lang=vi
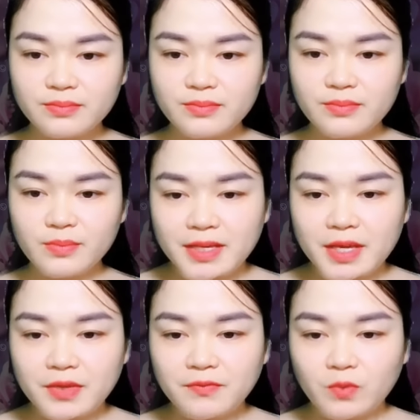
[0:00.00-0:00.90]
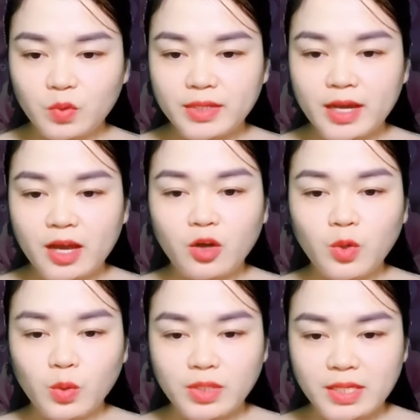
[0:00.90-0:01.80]
Phong cách giảng dạy của trường trung
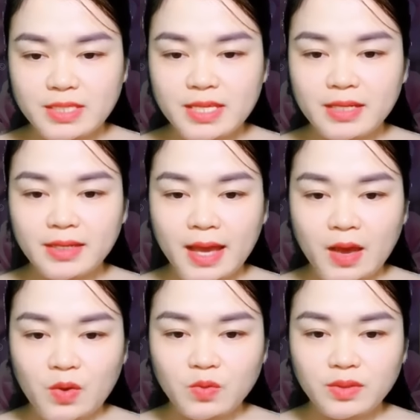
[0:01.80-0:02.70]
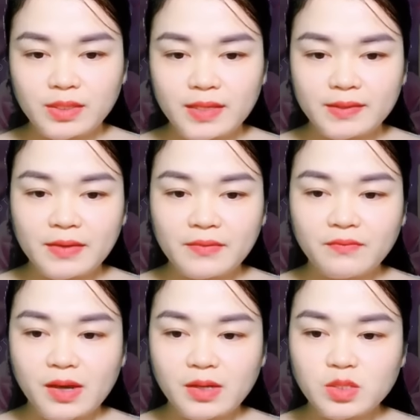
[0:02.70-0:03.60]
học thành phố A khác với cách
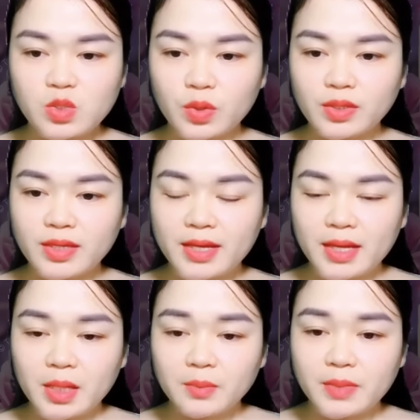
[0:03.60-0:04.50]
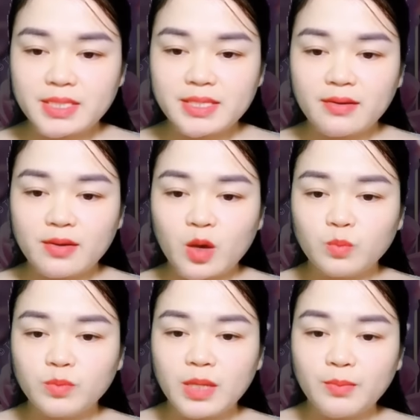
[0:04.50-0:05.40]
dạy học của trung học B mà cô theo học
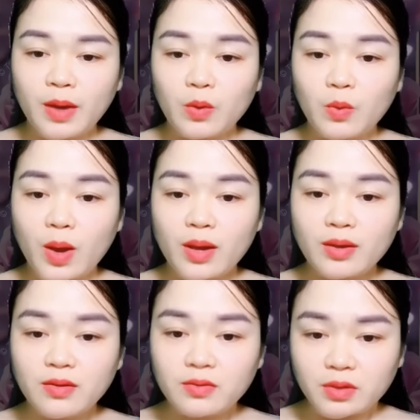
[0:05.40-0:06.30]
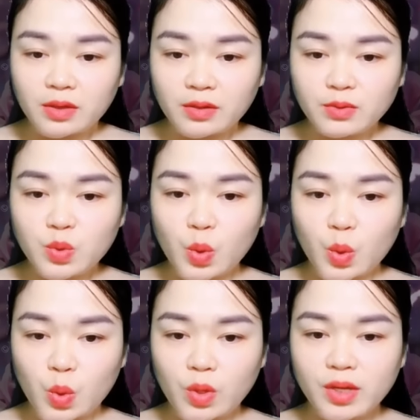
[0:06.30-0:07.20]
hồi cơ sở. Nếu nói
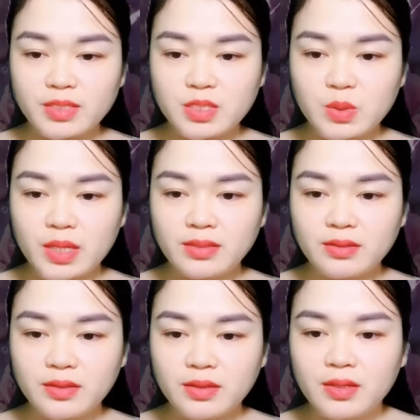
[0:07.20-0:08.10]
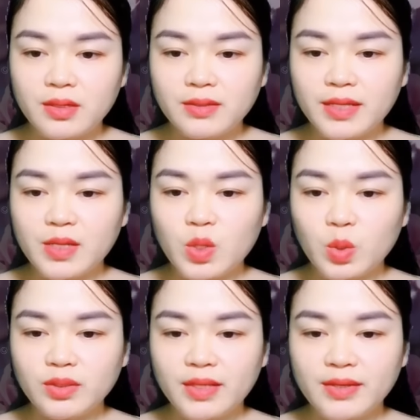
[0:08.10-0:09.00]
trường cơ sở của cô ép học sinh vào
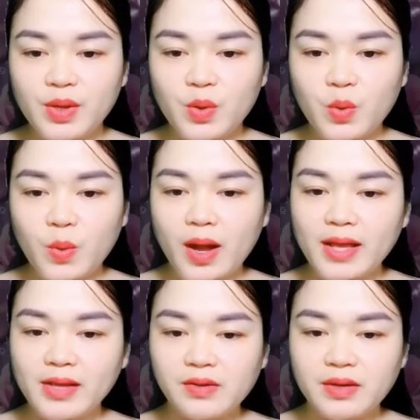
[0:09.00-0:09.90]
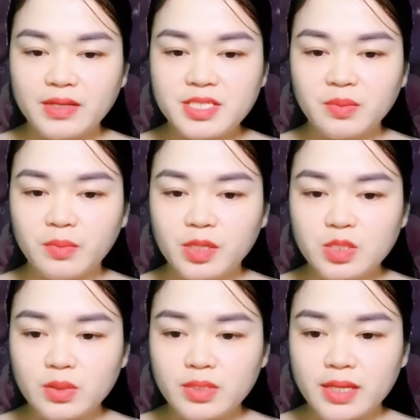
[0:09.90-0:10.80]
khuôn khổ, quản lý nghiêm khắc,
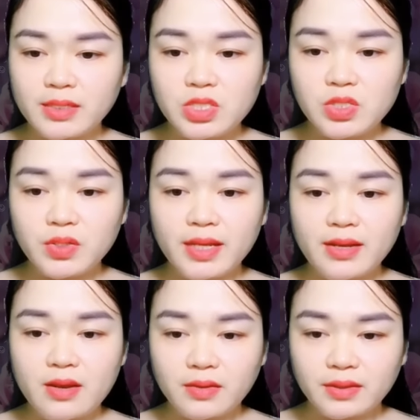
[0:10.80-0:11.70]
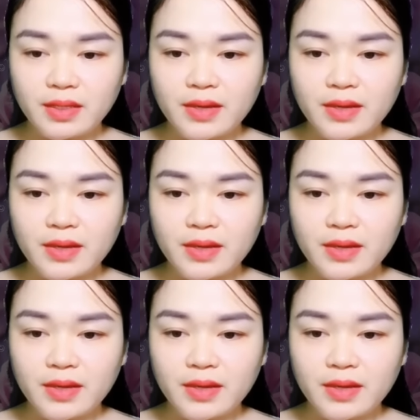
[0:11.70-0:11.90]
thì nơi này có cách